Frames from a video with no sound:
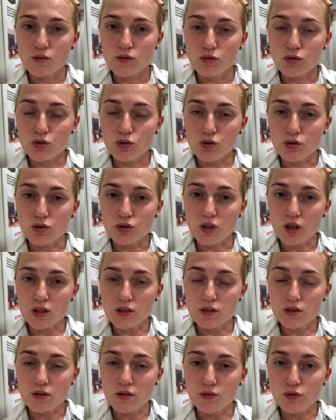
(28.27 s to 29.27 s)
Ну что,
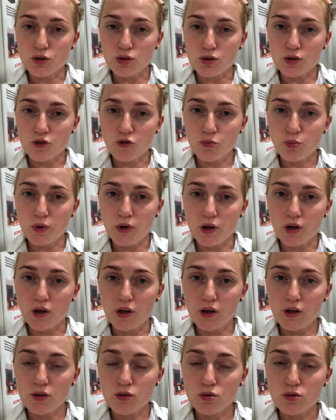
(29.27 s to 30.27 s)
сходила все-таки в
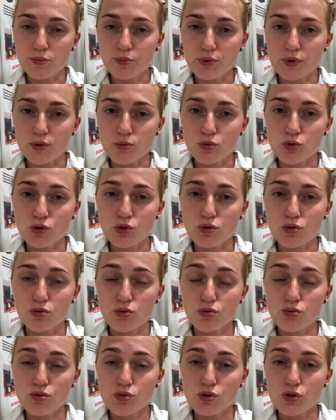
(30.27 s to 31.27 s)
поликлинику, потому что
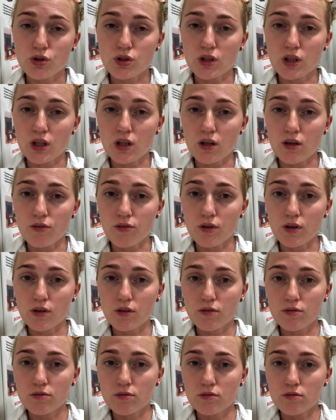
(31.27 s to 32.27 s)
кружится
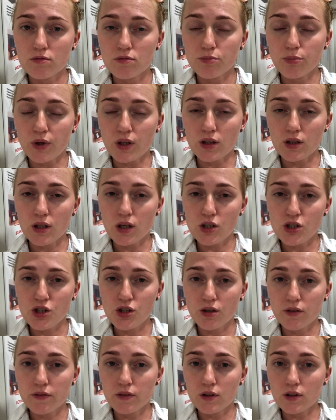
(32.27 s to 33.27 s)
голова,
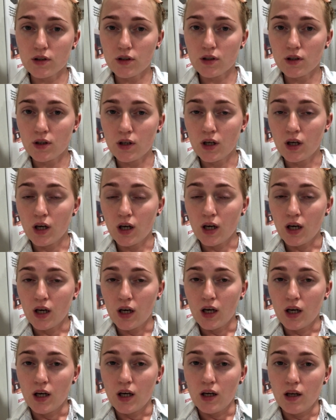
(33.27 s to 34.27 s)
подташнивает.
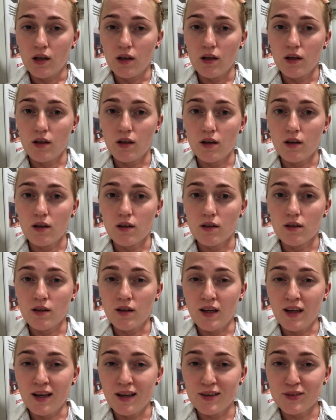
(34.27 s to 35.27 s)
И
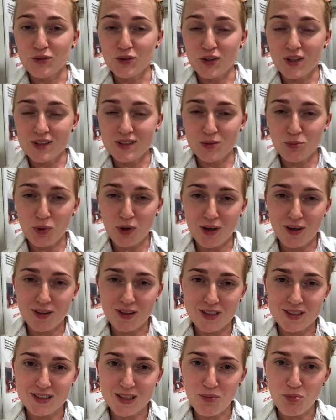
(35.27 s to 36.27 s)
вот эти мои
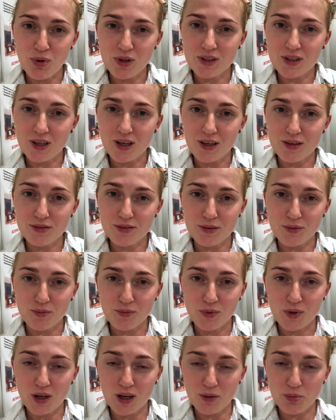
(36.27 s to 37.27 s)
глаза под
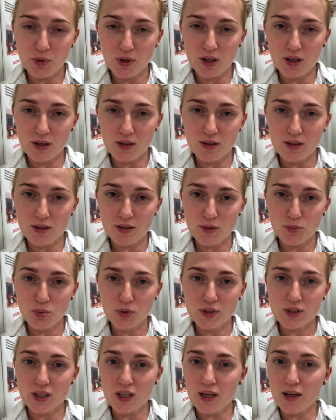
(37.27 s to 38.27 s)
кайфом, как мне некоторые
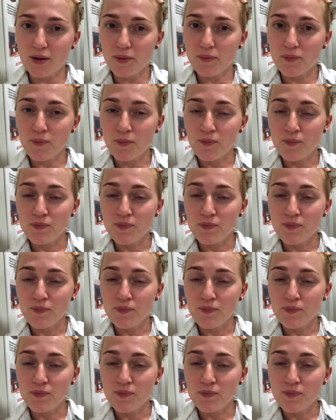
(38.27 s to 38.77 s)
написали –